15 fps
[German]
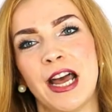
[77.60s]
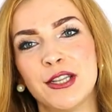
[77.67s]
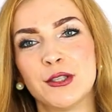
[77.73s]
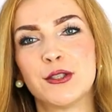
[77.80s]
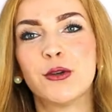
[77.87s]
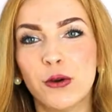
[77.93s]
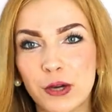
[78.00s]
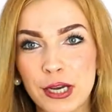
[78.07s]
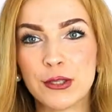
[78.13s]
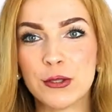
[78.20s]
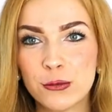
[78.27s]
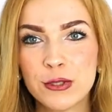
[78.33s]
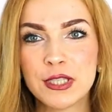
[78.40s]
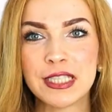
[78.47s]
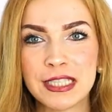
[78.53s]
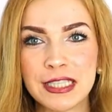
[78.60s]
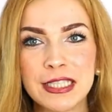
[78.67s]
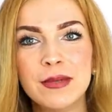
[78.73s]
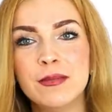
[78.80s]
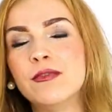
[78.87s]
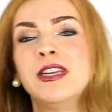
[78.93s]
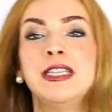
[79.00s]
an Zucker zu sich
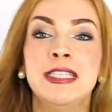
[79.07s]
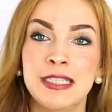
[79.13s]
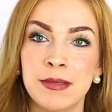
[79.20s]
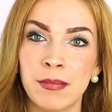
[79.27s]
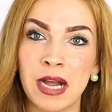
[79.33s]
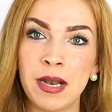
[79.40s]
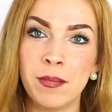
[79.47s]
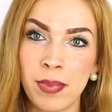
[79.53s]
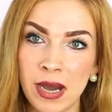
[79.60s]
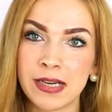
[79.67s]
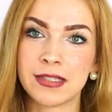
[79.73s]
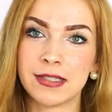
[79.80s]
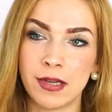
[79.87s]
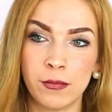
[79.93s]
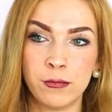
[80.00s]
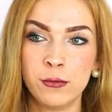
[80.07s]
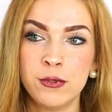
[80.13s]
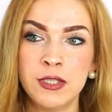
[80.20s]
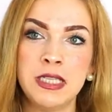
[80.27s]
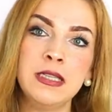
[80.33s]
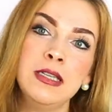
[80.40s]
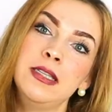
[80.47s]
nimmt, wenn sie mal backt, obwohl
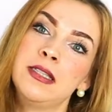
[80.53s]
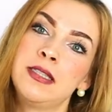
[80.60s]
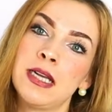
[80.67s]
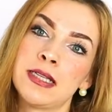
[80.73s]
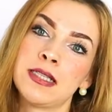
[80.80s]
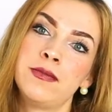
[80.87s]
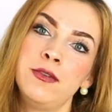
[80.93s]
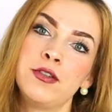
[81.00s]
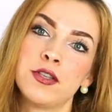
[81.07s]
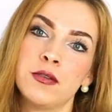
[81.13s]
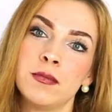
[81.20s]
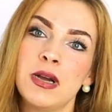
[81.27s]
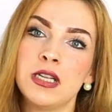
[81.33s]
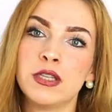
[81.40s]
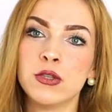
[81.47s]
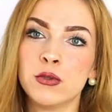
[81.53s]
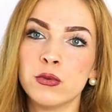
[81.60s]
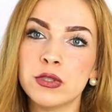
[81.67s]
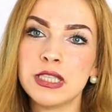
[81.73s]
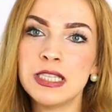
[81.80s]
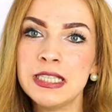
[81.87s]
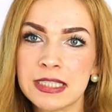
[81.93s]
sie dazwischen mal
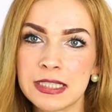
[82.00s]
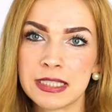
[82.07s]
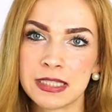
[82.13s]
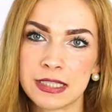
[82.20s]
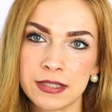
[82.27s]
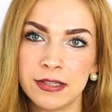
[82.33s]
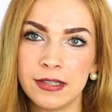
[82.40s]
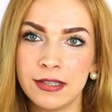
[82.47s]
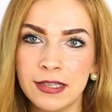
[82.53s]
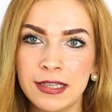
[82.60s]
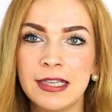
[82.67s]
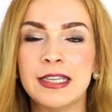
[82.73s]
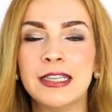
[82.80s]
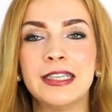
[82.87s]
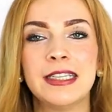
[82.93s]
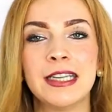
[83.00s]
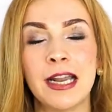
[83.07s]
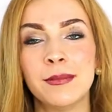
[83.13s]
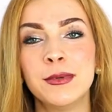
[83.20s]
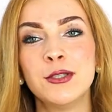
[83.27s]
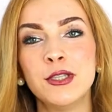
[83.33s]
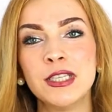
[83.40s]
gesund ist, dann
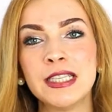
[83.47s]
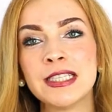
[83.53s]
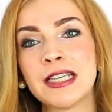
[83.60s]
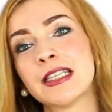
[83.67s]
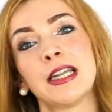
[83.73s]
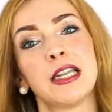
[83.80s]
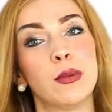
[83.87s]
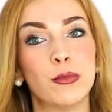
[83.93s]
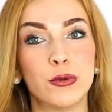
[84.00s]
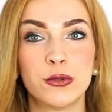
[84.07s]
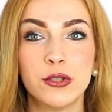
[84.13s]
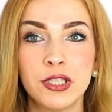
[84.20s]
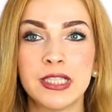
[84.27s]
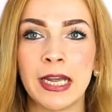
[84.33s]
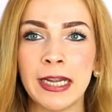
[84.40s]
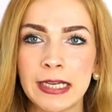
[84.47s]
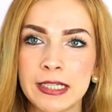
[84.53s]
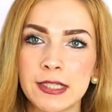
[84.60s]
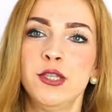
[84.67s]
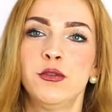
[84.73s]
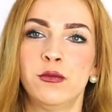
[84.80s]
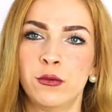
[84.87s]
habe ich zu ihr gesagt, da musst du dich
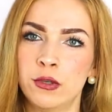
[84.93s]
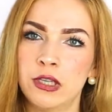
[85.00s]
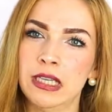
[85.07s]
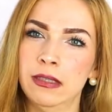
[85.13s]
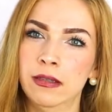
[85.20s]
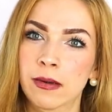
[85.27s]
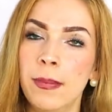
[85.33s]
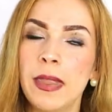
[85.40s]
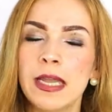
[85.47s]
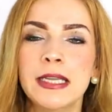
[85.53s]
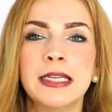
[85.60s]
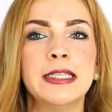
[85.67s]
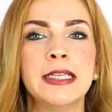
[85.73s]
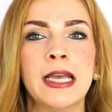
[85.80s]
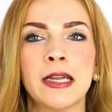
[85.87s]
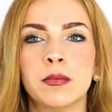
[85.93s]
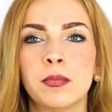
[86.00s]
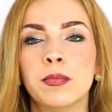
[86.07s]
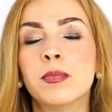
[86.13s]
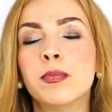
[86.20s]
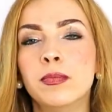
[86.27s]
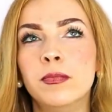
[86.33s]
eigentlich nicht wundern. Sie hat
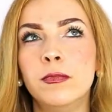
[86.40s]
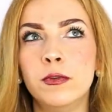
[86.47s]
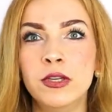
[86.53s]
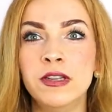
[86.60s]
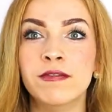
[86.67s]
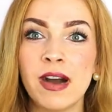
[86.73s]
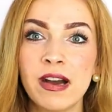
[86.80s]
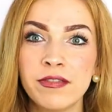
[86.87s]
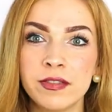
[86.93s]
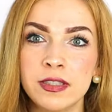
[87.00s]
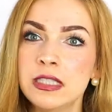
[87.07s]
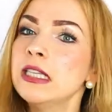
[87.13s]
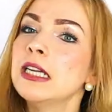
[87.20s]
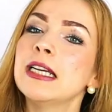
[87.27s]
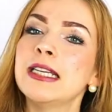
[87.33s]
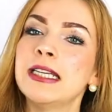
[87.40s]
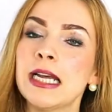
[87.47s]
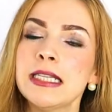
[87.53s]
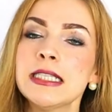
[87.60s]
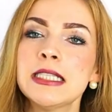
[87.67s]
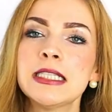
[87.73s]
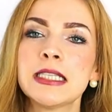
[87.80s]
für die Waffeln
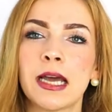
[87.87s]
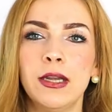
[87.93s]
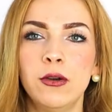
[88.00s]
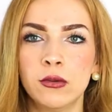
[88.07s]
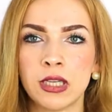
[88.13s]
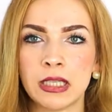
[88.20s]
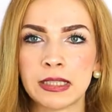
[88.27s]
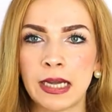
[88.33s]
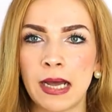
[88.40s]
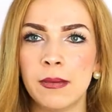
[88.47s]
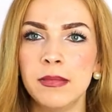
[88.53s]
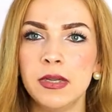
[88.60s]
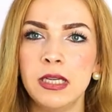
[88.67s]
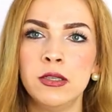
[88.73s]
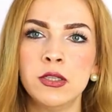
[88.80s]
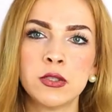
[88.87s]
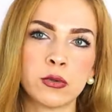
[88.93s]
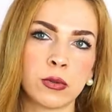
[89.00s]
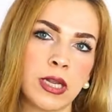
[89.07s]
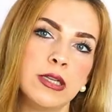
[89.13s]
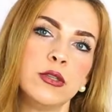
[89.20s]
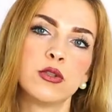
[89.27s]
ganze 300 Gramm
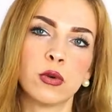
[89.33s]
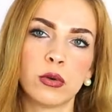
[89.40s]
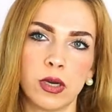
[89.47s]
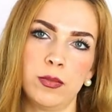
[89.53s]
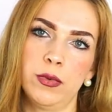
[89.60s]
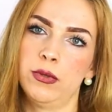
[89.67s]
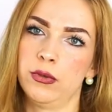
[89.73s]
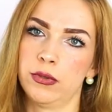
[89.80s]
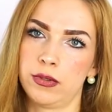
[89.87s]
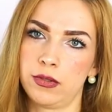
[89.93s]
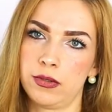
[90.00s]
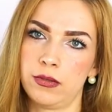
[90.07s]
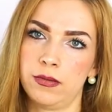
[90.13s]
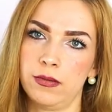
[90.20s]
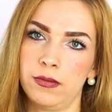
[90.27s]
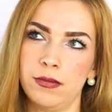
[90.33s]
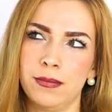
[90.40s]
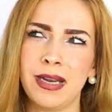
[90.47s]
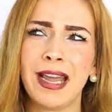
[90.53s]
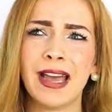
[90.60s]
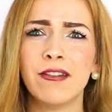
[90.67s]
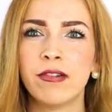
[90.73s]
industriellen Zucker benutzt.
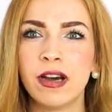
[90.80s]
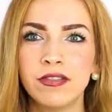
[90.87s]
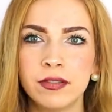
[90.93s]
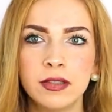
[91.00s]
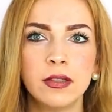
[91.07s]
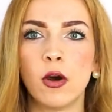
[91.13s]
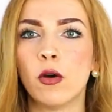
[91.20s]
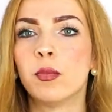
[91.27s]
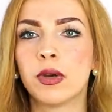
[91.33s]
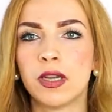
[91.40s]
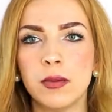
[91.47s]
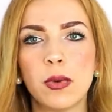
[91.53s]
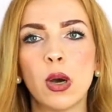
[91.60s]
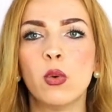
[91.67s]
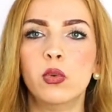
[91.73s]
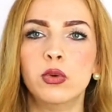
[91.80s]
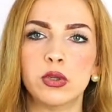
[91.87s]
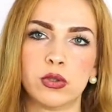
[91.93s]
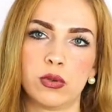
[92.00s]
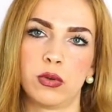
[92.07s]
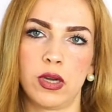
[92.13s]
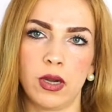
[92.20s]
Man kann Waffeln auch prima
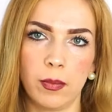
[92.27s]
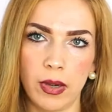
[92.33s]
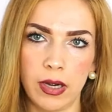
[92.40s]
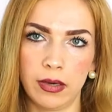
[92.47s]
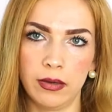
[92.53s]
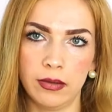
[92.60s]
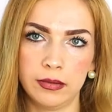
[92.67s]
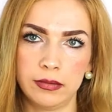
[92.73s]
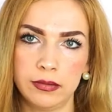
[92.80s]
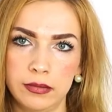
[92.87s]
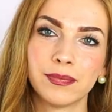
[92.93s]
ohne Zucker backen.